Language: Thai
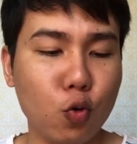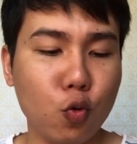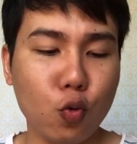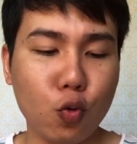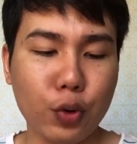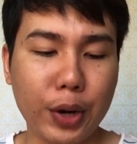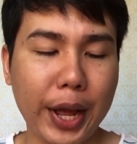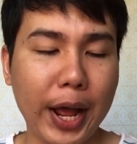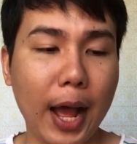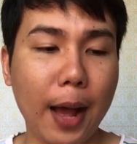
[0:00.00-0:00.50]

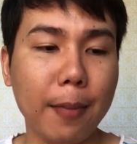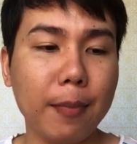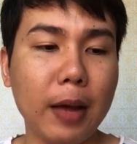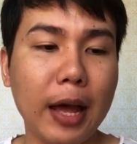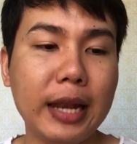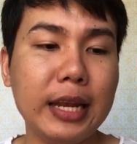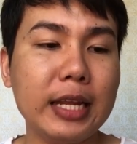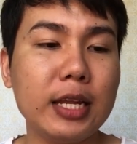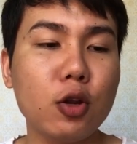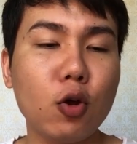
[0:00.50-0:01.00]
นะครับ อัน
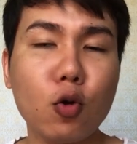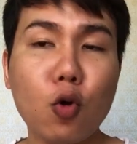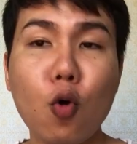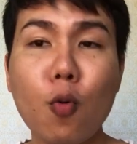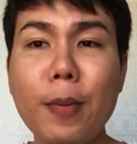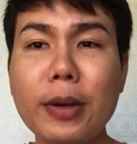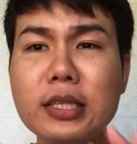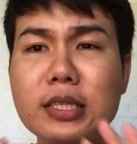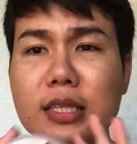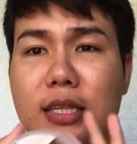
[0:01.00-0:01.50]
นี้น้องโก้ไป
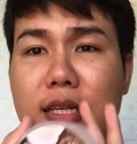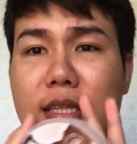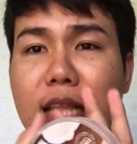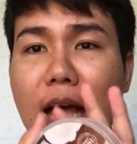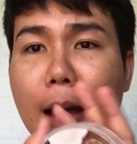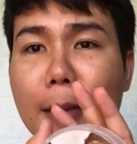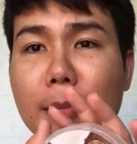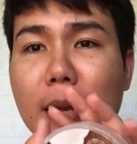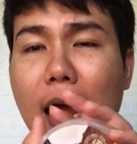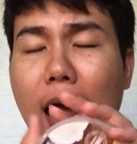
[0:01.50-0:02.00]
ซื้อตาม
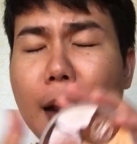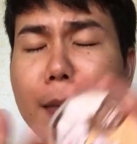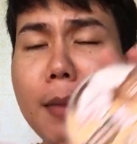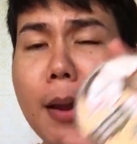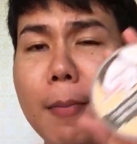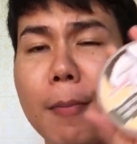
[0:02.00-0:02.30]
ร้านแบบ